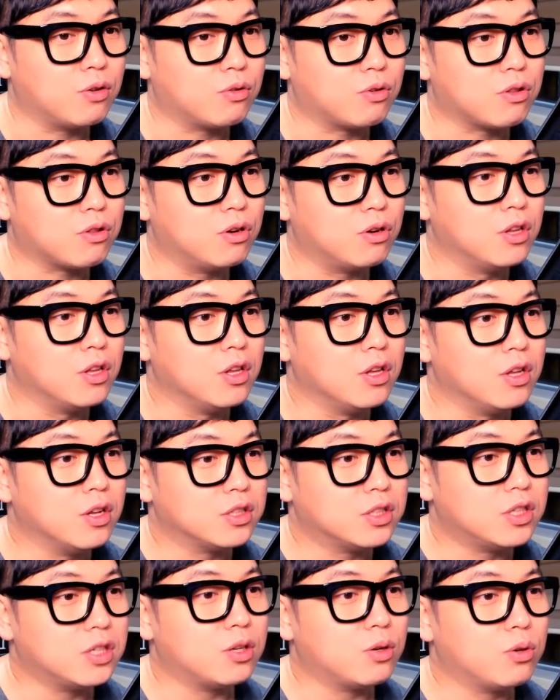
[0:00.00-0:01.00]
그래서
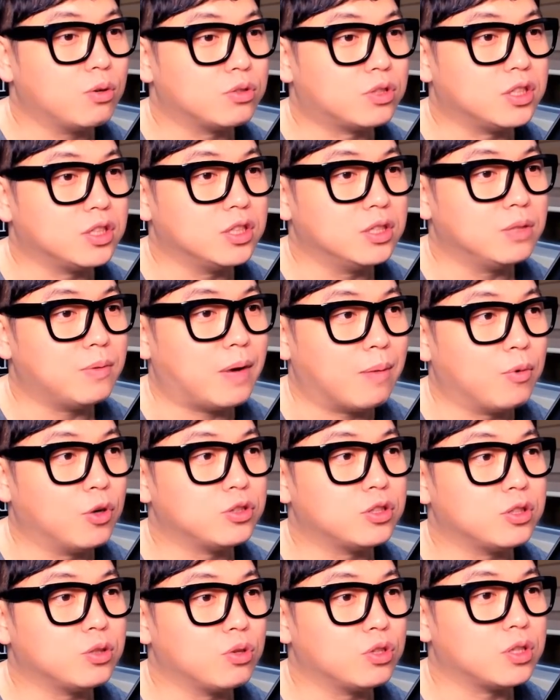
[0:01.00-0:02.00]
실제로 지금
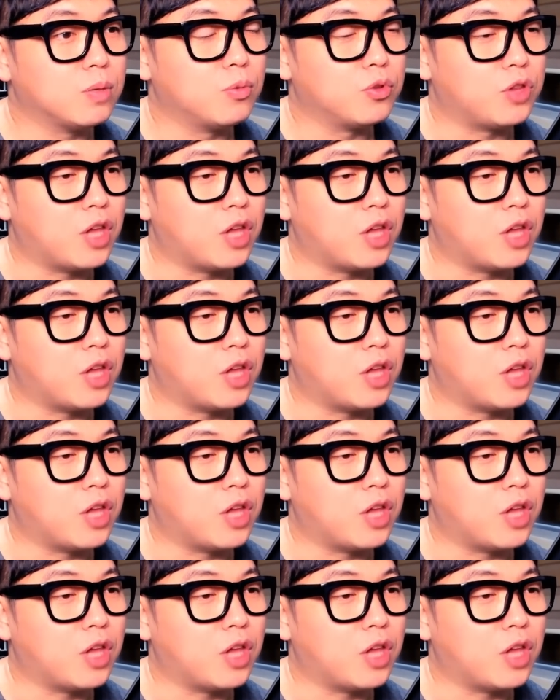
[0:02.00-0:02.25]
아버지도 이제 뭐